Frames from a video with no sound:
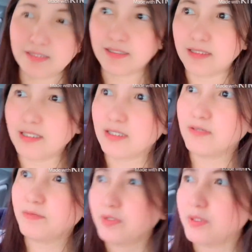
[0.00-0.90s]
thank
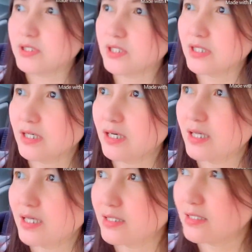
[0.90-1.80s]
you for watching
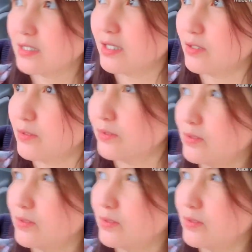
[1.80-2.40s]
guys see you